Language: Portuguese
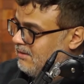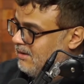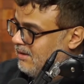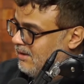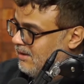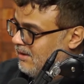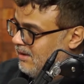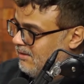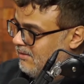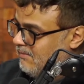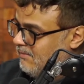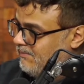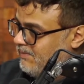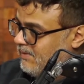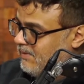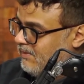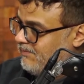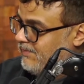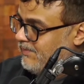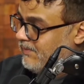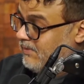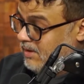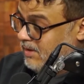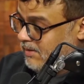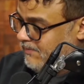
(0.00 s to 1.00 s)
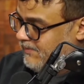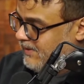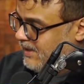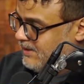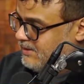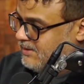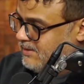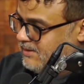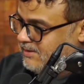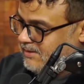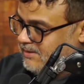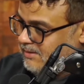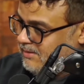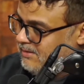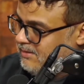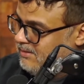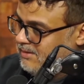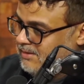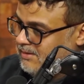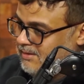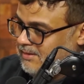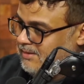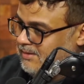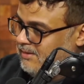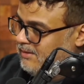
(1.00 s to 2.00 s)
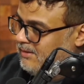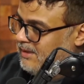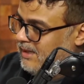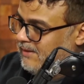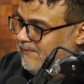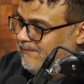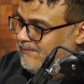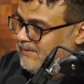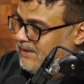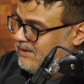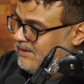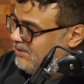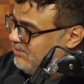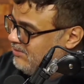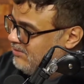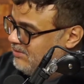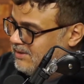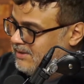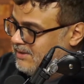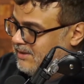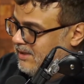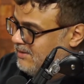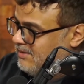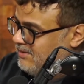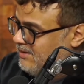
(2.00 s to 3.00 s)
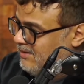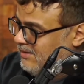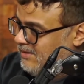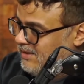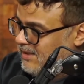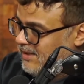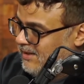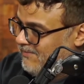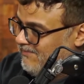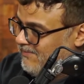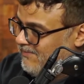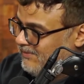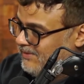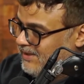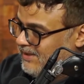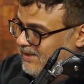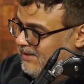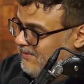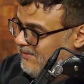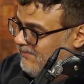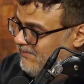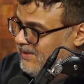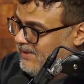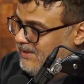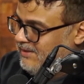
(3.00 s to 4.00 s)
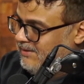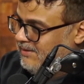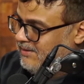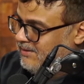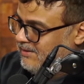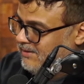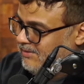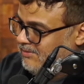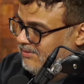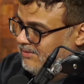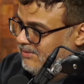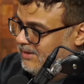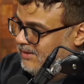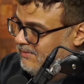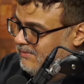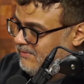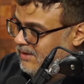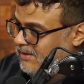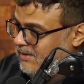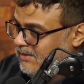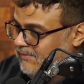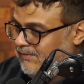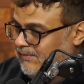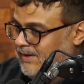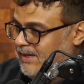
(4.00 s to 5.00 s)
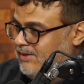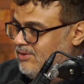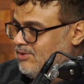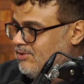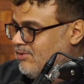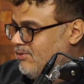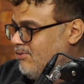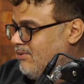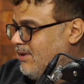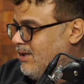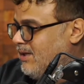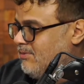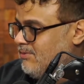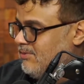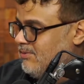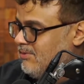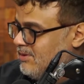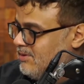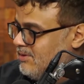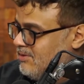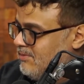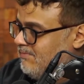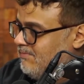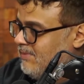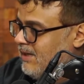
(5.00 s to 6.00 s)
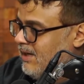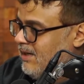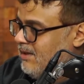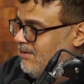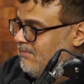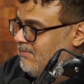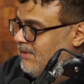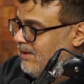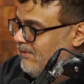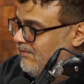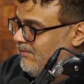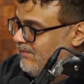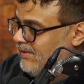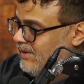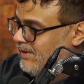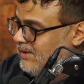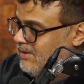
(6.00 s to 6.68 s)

É, é um, é um palhaço assim tá, é sucesso, ele tá, tá arrebentando, né? Faz show lá no nosso bar, no My Funk.